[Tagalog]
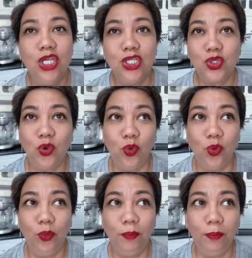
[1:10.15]
So,
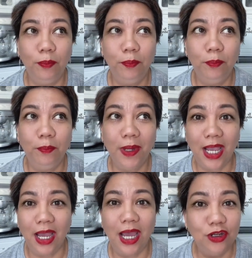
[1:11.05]
kung mag,
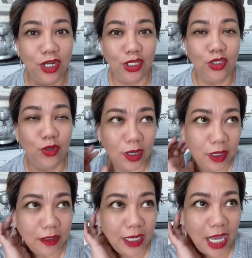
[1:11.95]
ano lang
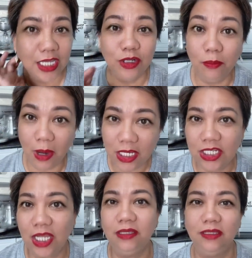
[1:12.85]
yung kaya ng budget,